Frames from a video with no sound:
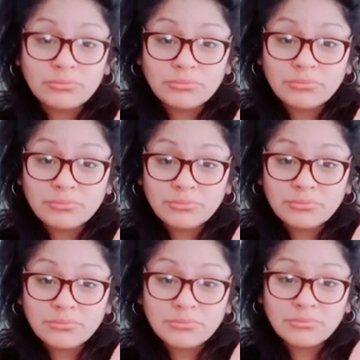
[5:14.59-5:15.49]
Ah,
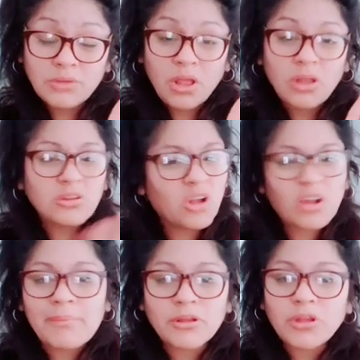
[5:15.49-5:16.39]
¿cocina bien? No, lo
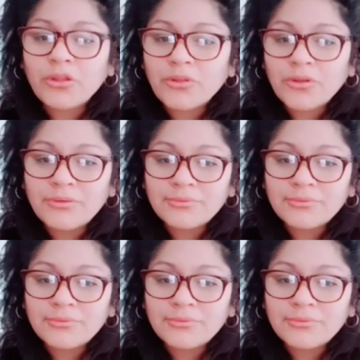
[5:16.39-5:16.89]
quema todo.